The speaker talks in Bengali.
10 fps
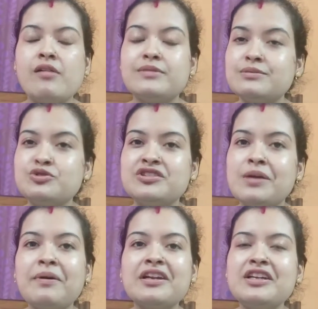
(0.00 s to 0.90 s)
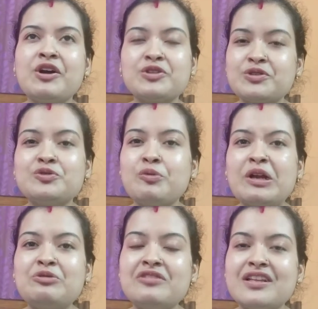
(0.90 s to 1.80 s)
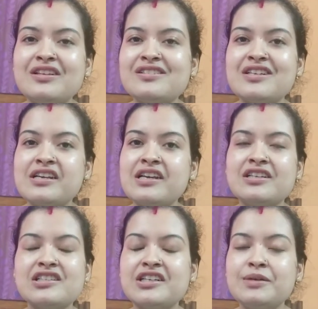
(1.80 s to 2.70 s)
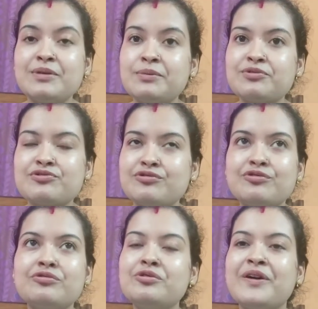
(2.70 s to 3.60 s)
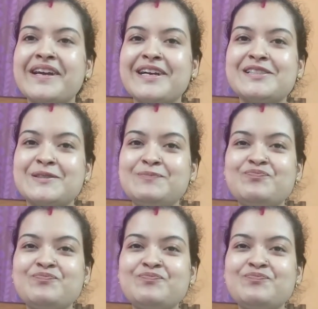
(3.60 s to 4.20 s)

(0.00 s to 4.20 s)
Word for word: মানে বুঝতেই পারিনি হয়তো দুবার নুন দিয়ে দিয়েছি নাকি কি জানি মানে প্রচন্ড নুন হয়ে গেছে